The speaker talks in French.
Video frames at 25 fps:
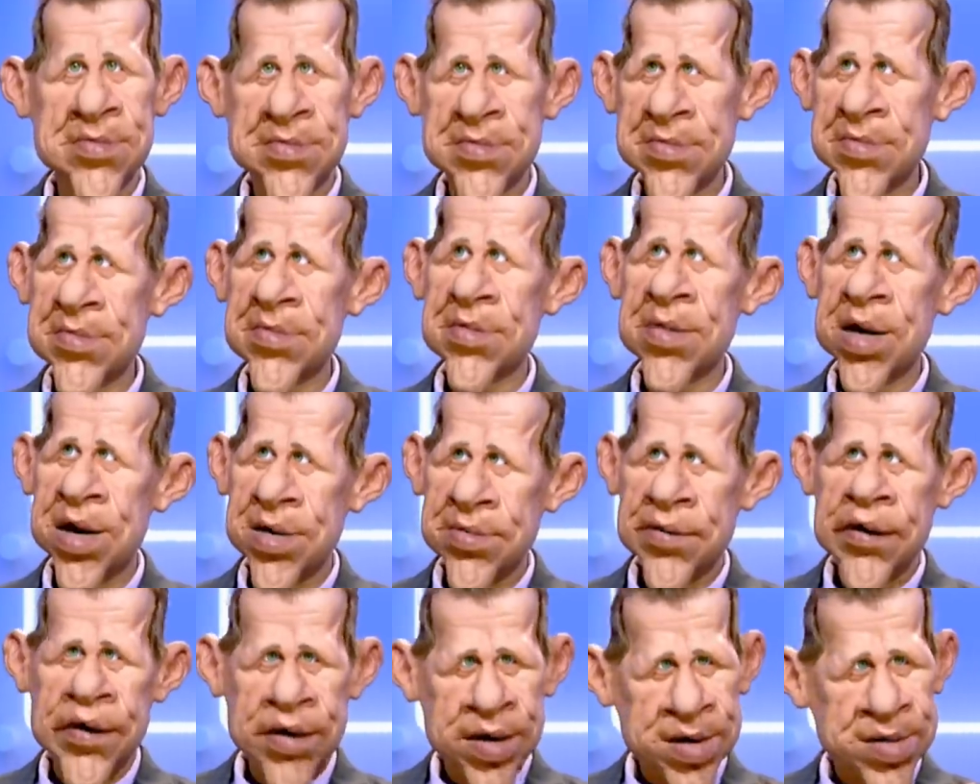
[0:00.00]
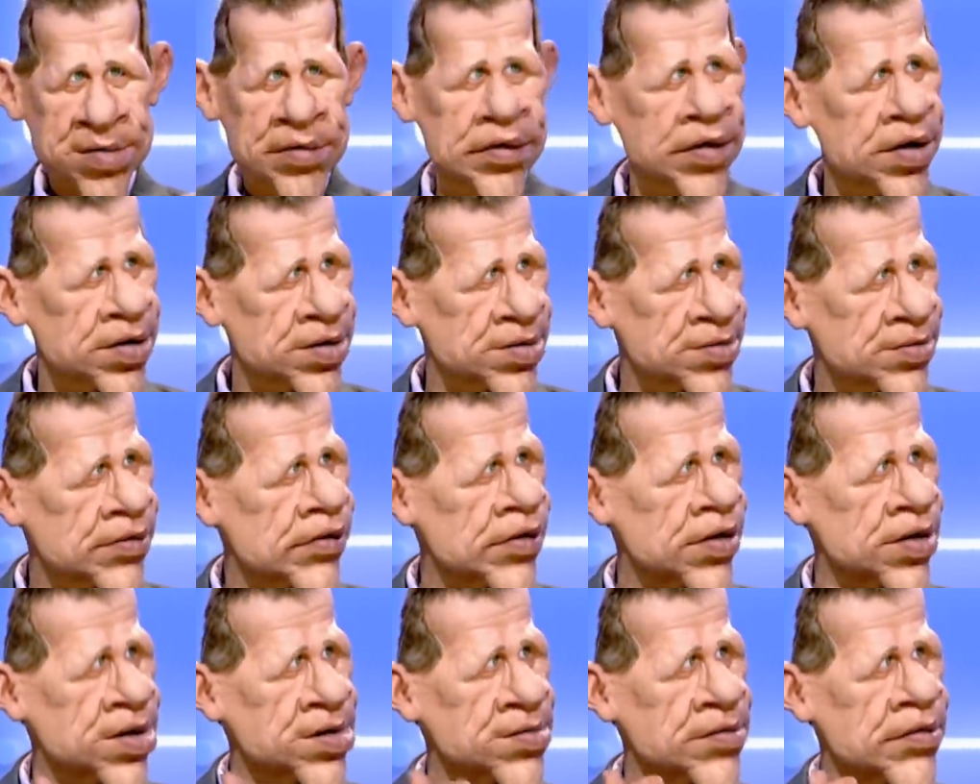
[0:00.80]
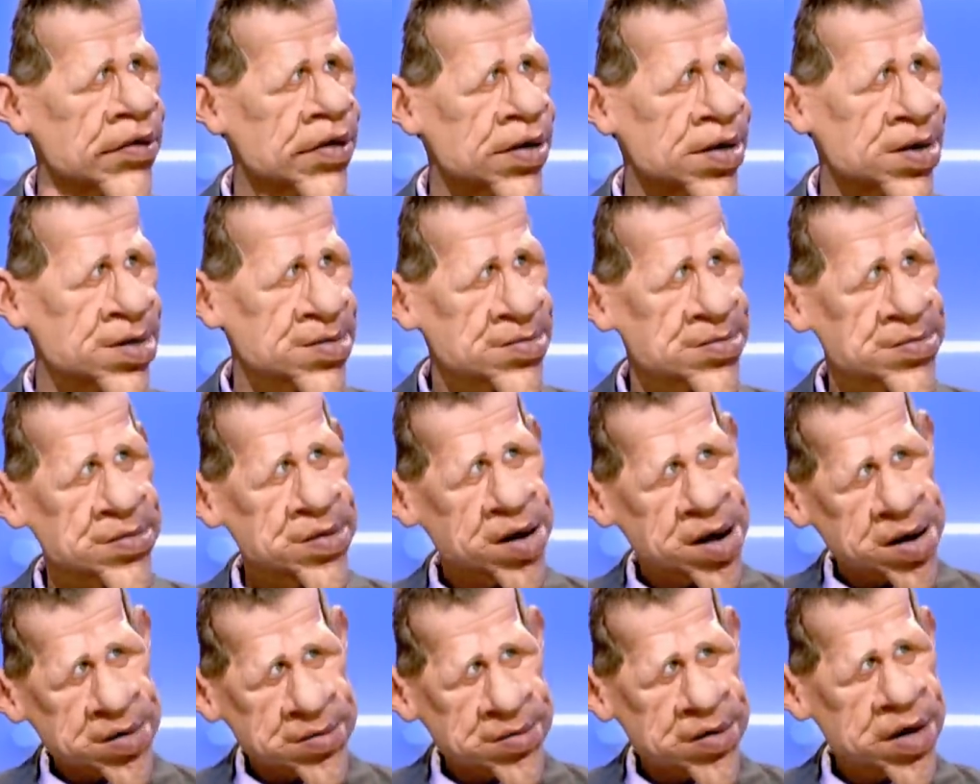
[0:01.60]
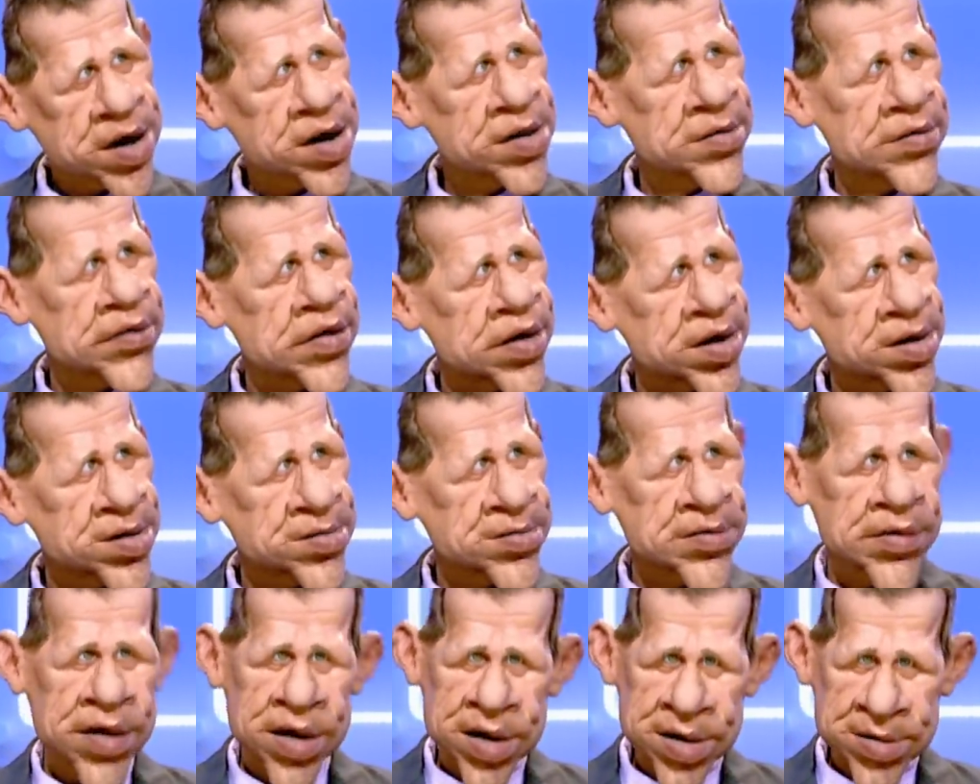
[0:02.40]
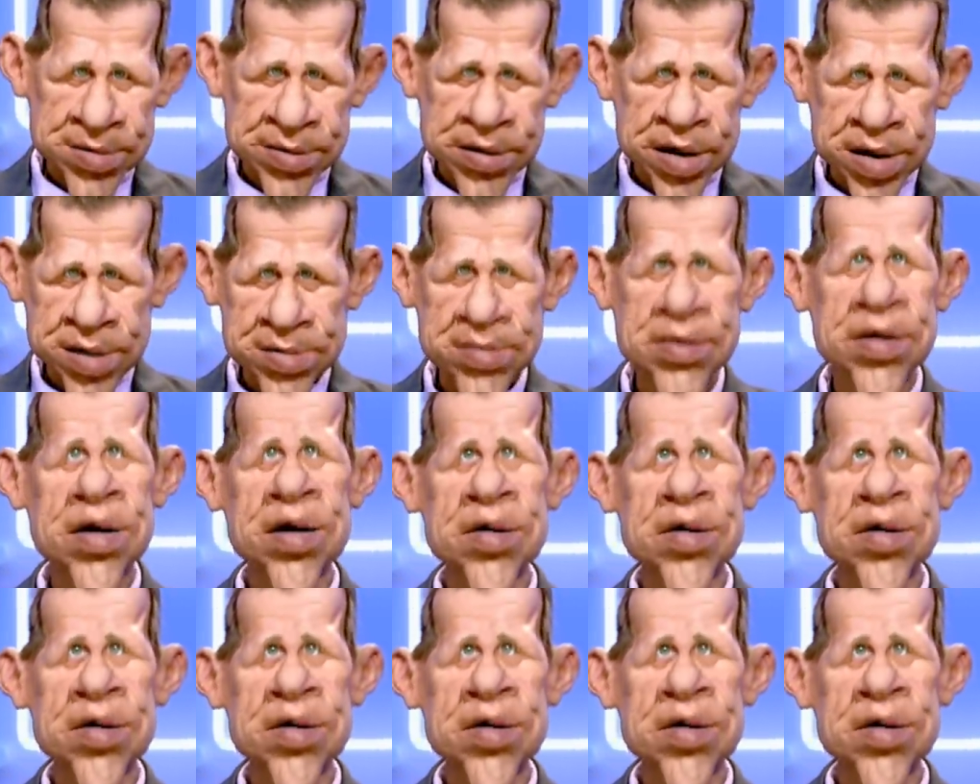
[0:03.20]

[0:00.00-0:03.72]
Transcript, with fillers: suis donc avec Philippe de blazy Monsieur le ministre, jusqu'où